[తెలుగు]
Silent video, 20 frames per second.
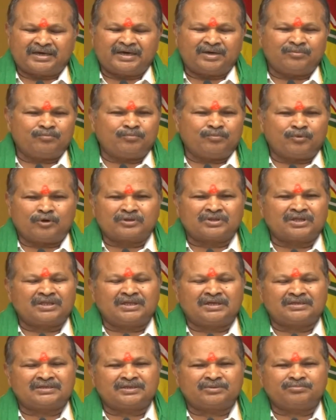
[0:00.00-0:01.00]
ఆదాయం
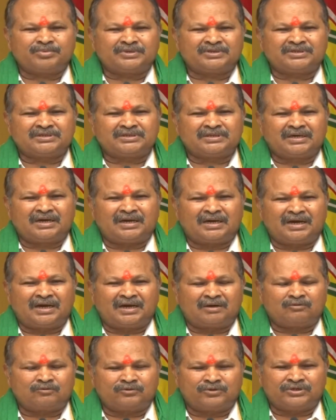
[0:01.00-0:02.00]
పోతుందని చెప్పేసి
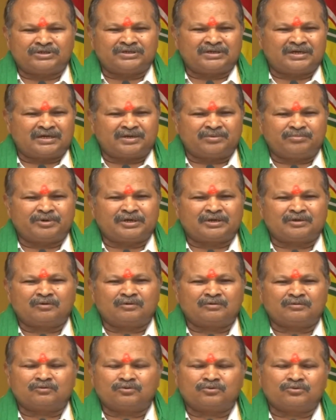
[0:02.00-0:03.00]
ఆ కుర్చీని అట్టు
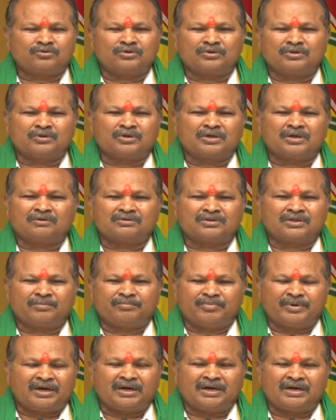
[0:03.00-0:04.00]
పెట్టుకొని కూర్చొని ఉన్నావు
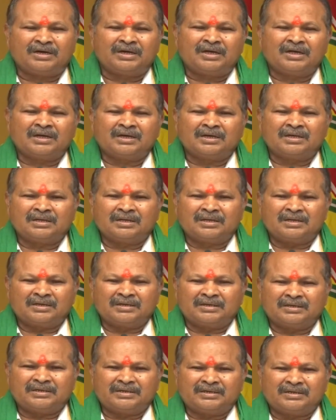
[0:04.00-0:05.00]
తప్ప
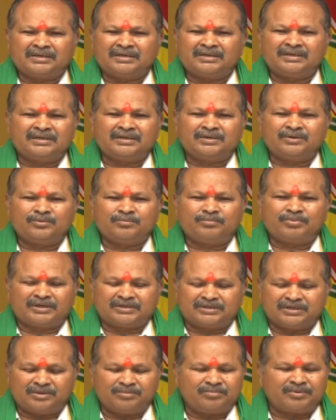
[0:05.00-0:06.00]
నీకు
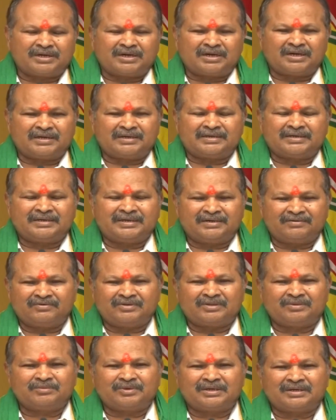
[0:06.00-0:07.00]
ప్రజల పట్ల ఏ
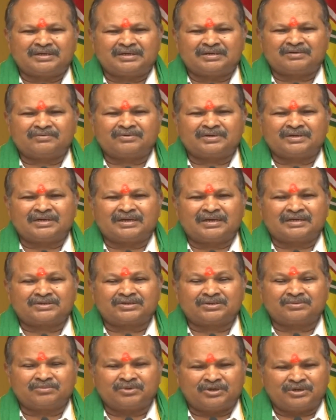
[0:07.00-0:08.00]
విధమైనటువంటి
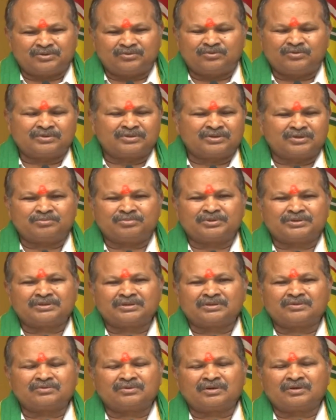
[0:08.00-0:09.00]
లక్ష్యం లేదు అని
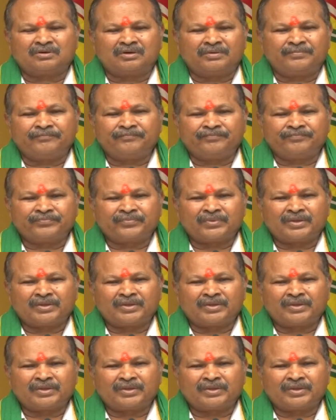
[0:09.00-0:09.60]
చెప్పేసి నడుతాను